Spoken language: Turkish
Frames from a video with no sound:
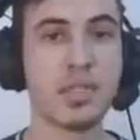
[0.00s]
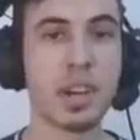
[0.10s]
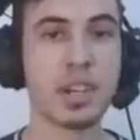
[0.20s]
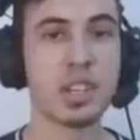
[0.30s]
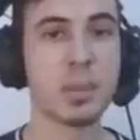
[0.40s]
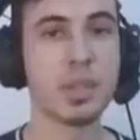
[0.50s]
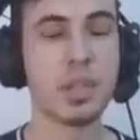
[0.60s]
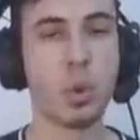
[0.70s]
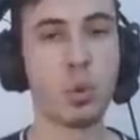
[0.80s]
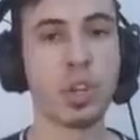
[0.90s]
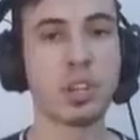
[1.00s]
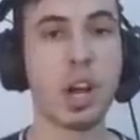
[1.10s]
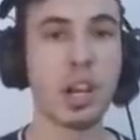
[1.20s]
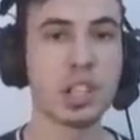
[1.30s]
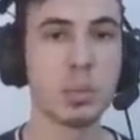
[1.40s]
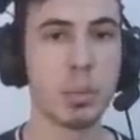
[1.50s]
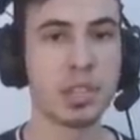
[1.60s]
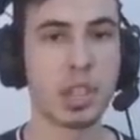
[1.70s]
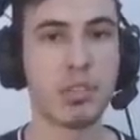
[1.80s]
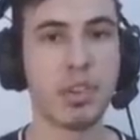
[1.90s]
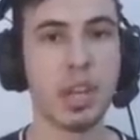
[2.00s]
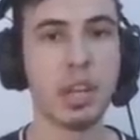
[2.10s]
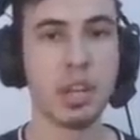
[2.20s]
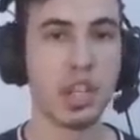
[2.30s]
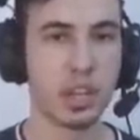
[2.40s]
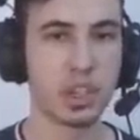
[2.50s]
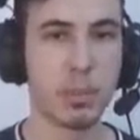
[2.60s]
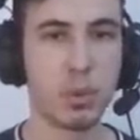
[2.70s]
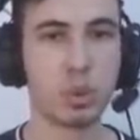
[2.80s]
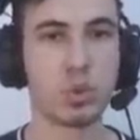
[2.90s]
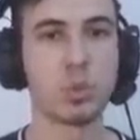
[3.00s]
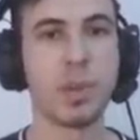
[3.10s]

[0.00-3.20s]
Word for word: fark ettirmeden onlara daha yakın bir mesafeye yanaşabiliyorsunuz.